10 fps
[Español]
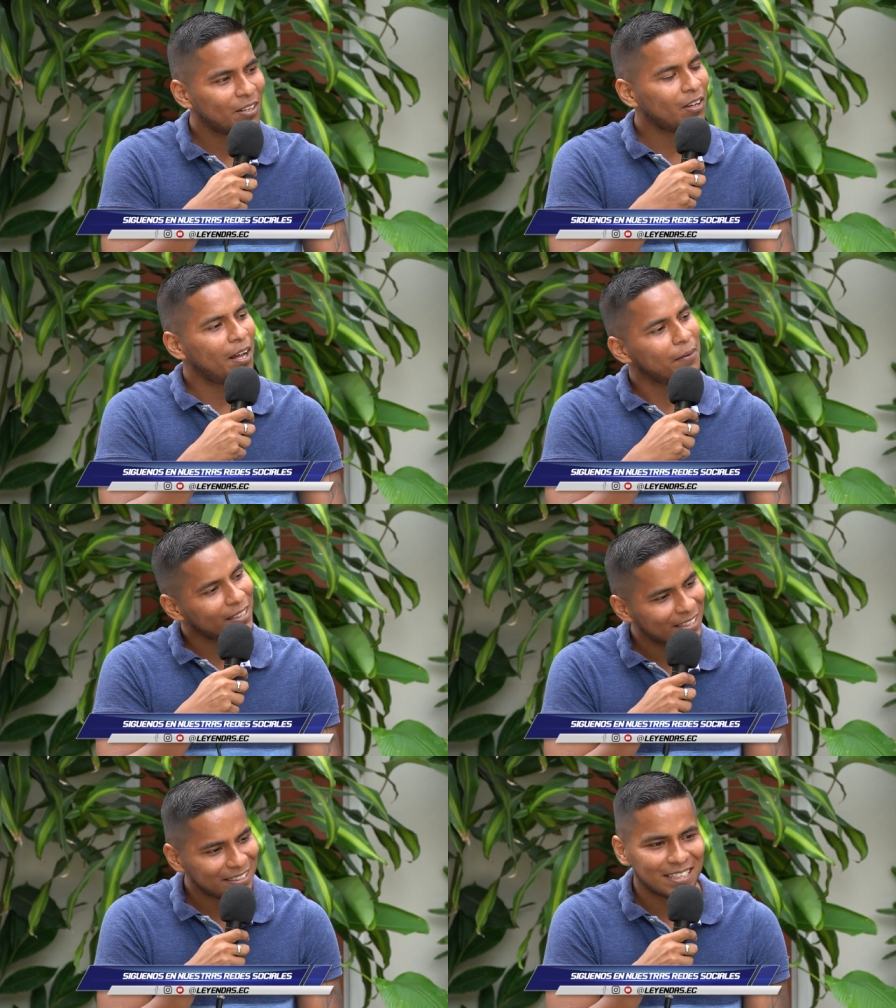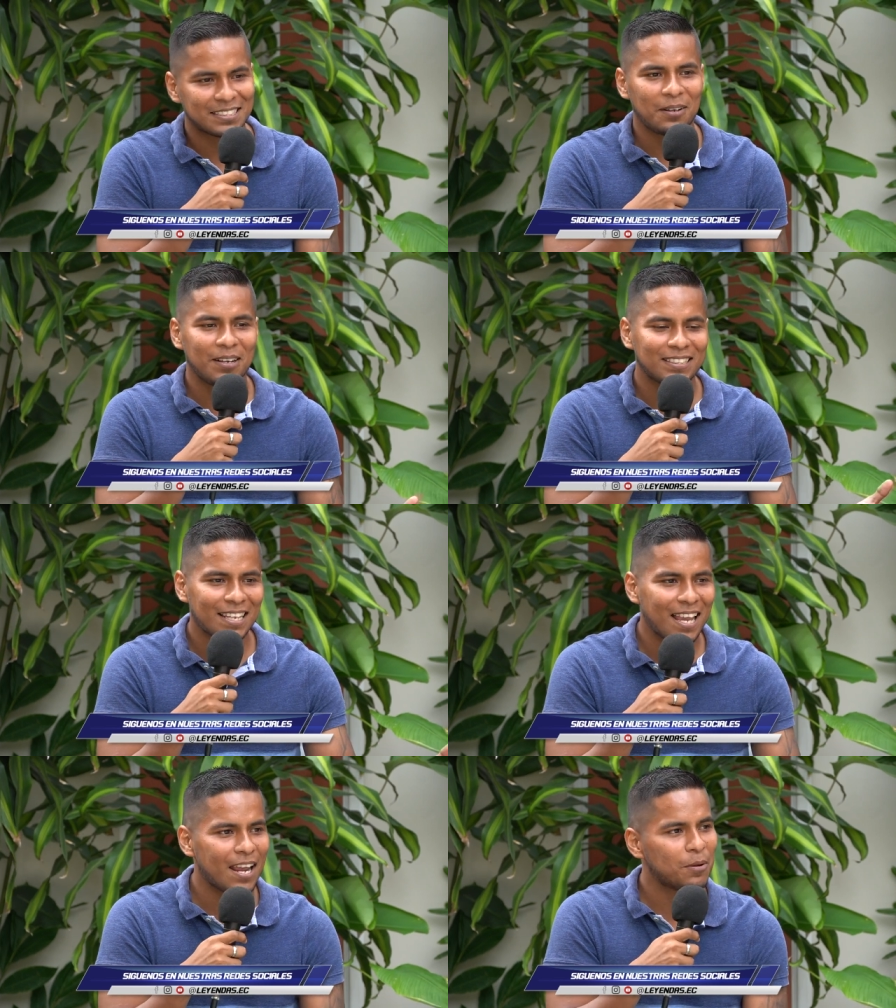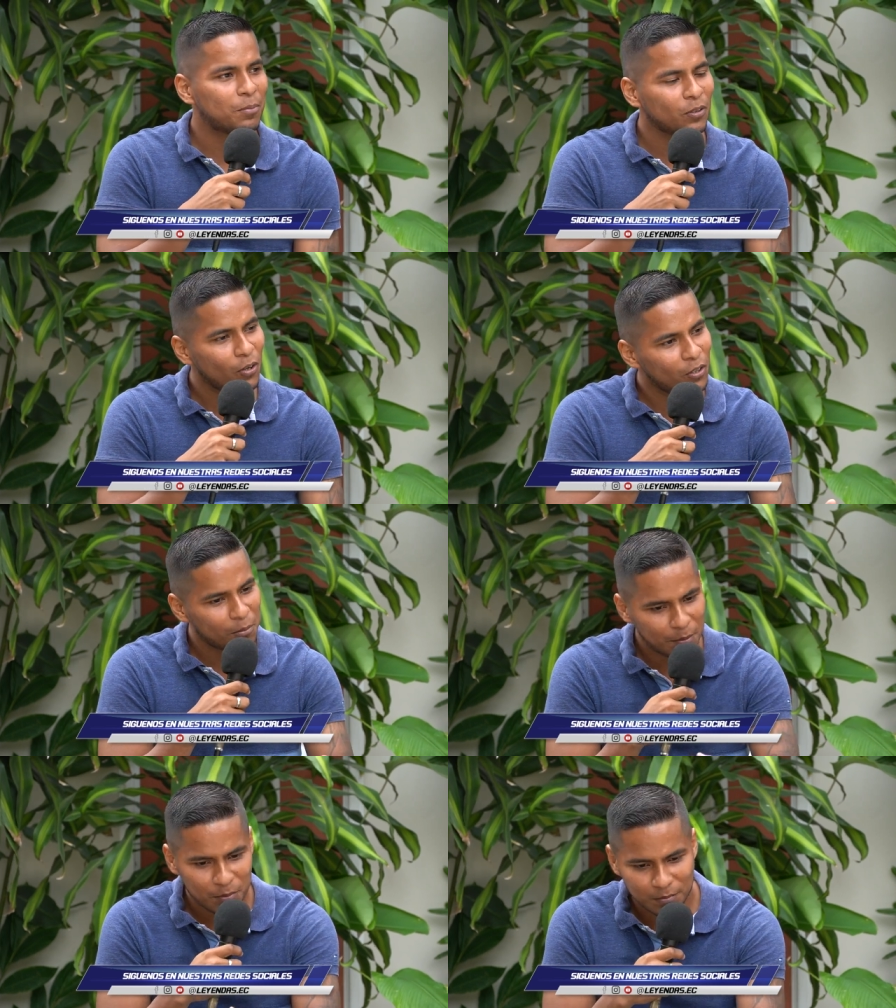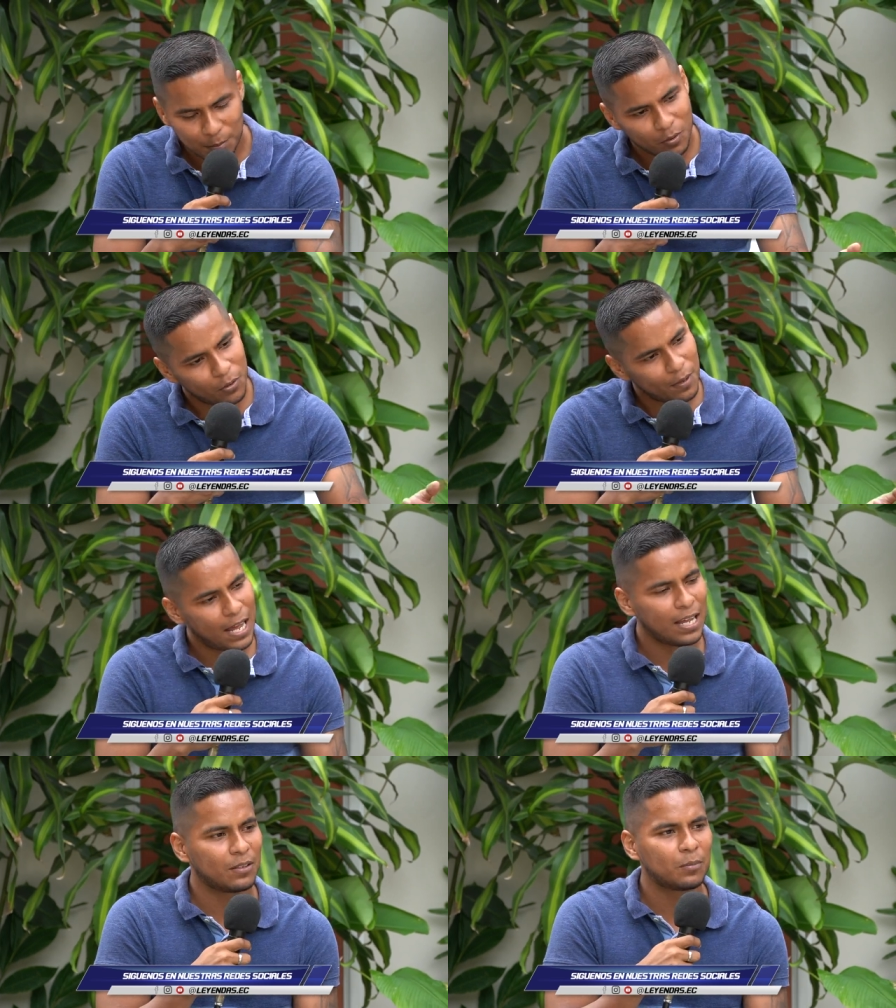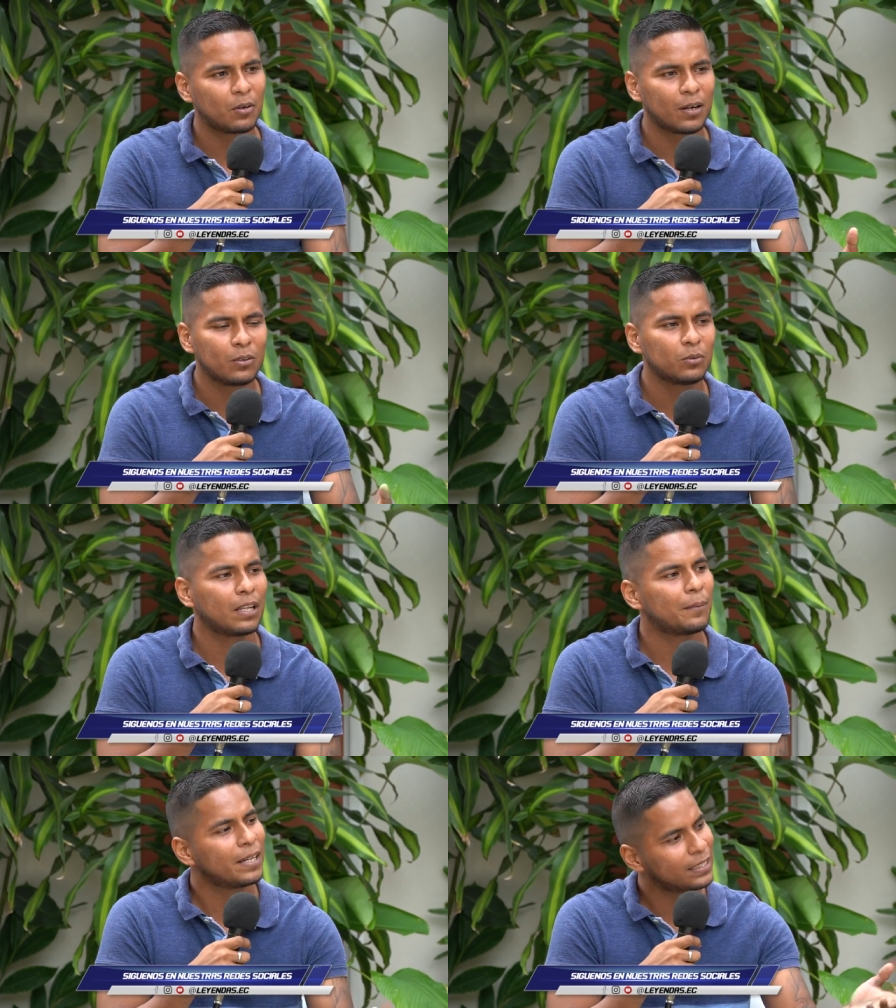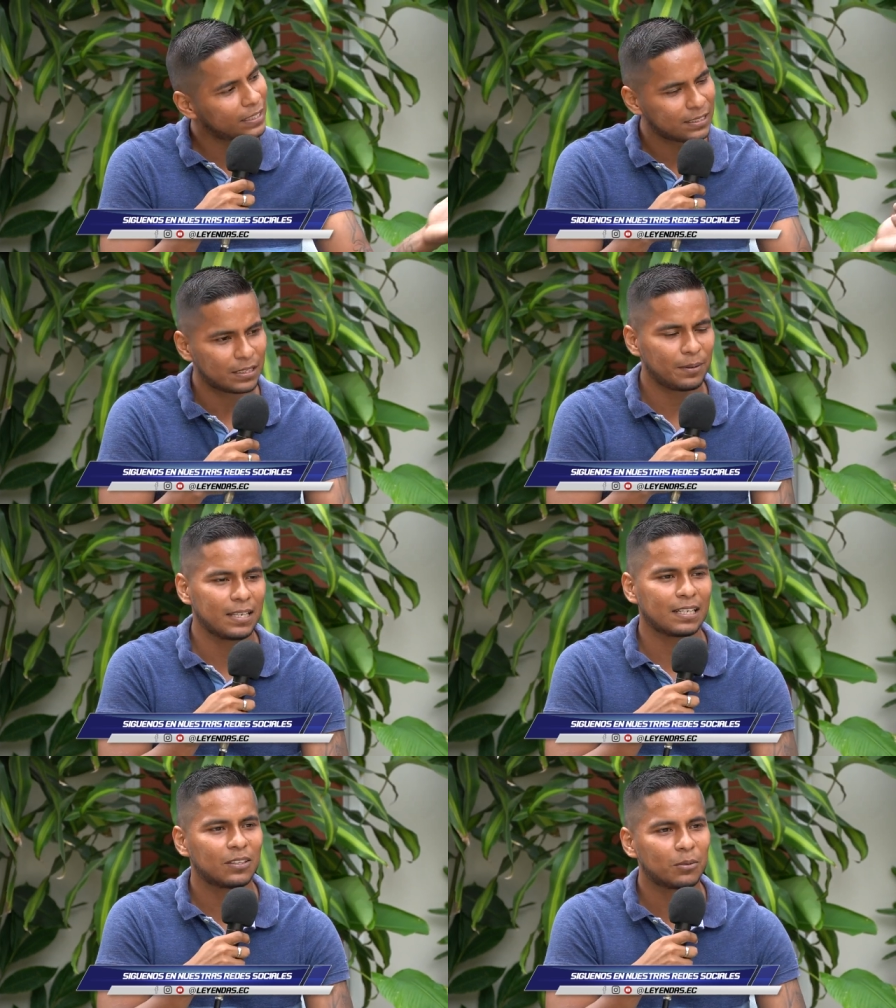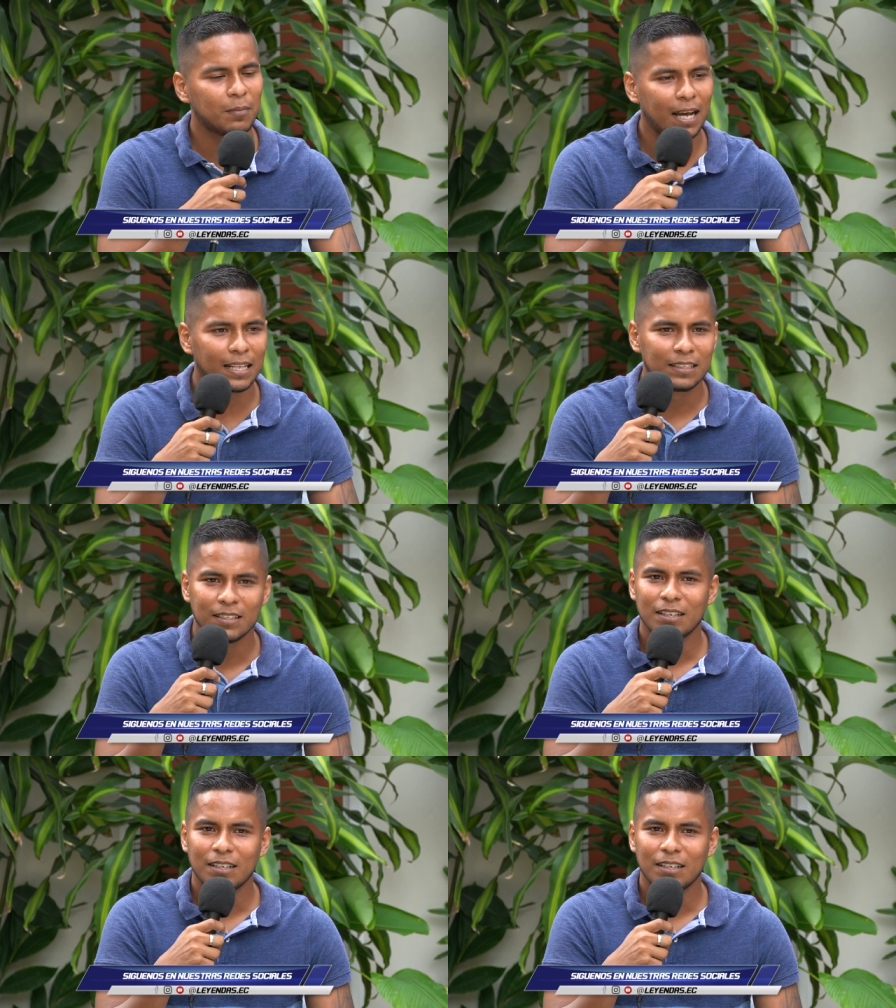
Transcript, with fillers: Le habla, nada, se habla serio, pero pues, no, no, vamos, vamos cobrando, vamos cobrando una vez antes que se vayan estos man.